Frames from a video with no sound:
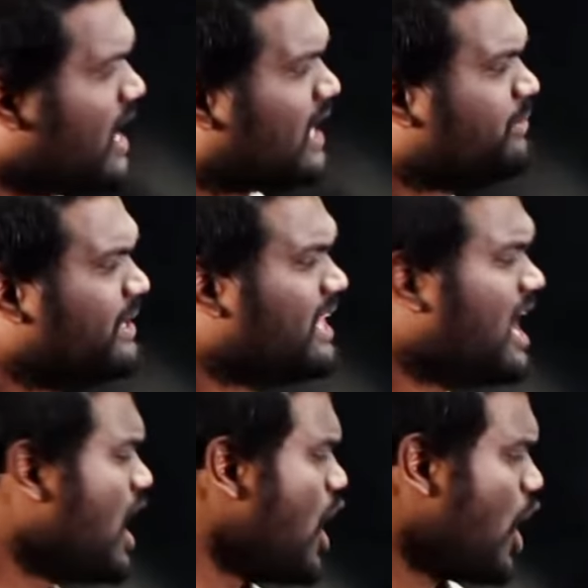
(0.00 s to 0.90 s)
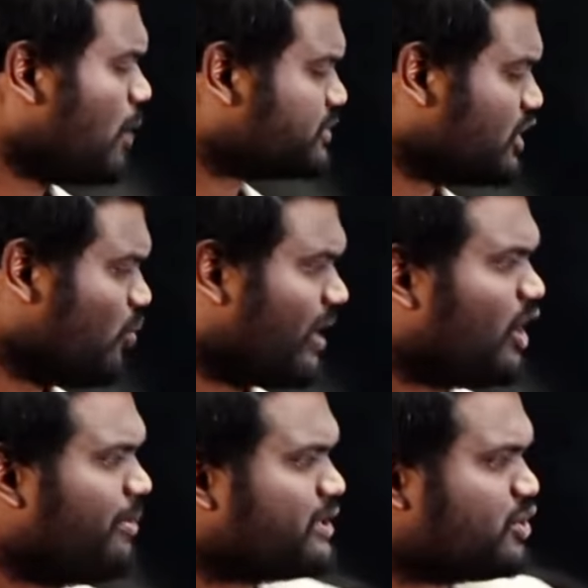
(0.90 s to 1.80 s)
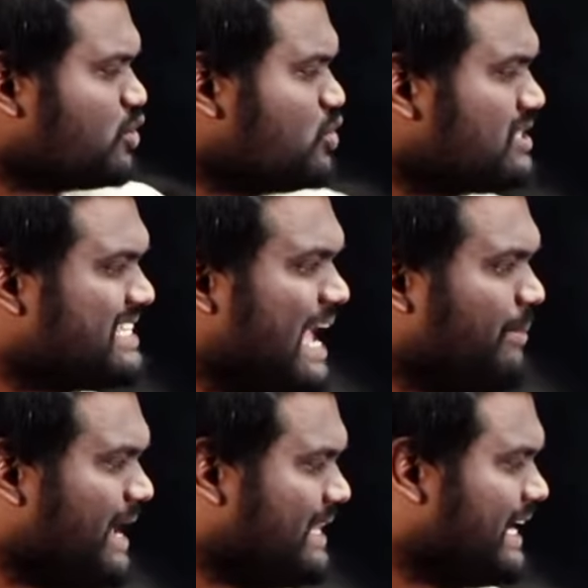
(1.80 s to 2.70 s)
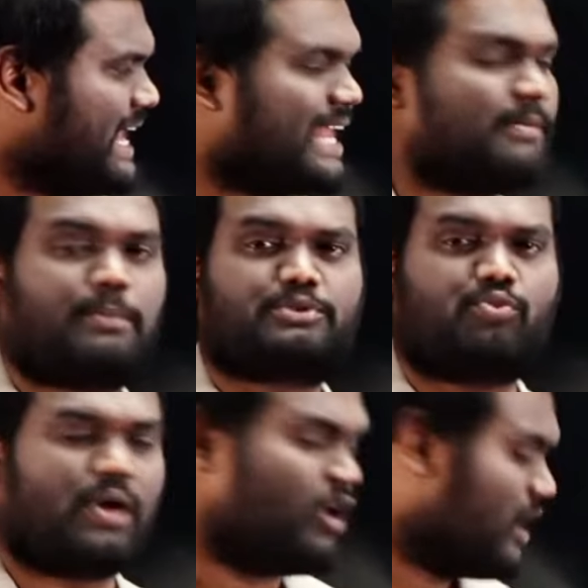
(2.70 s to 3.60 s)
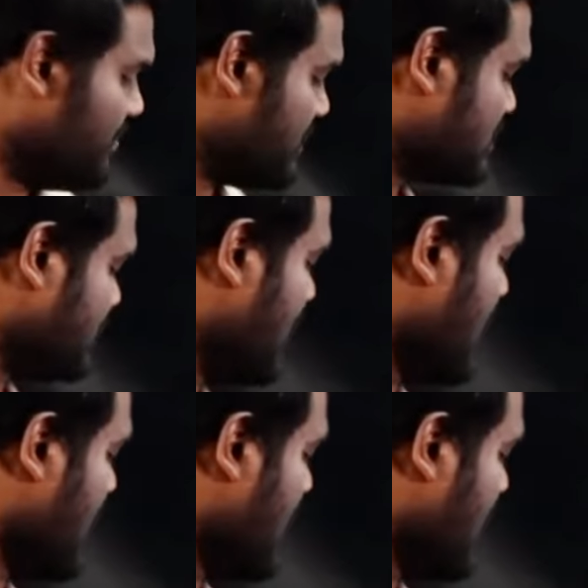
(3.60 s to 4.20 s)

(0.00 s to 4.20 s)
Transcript: అర్థమైందా ఆప్షన్ వన్లో మీరు చూడొచ్చు సేమ్ ఇదే డైగ్రామ్ ఆప్షన్ వన్లో కనిపిస్తుంది